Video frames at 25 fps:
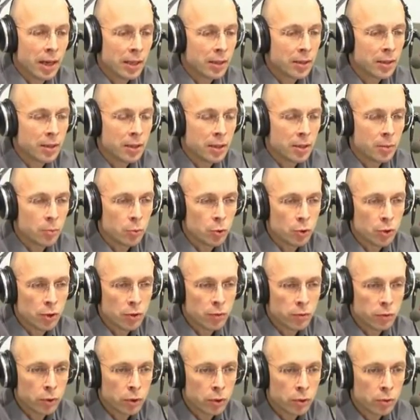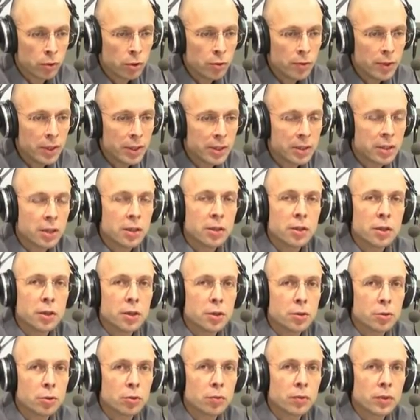отныне будет в условия
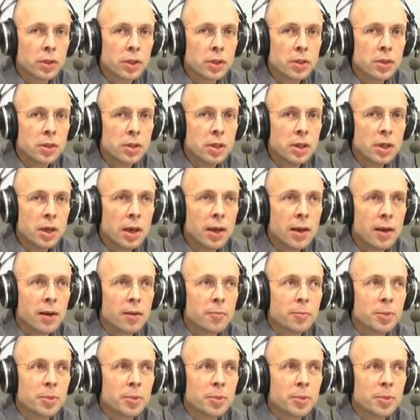заинтересованности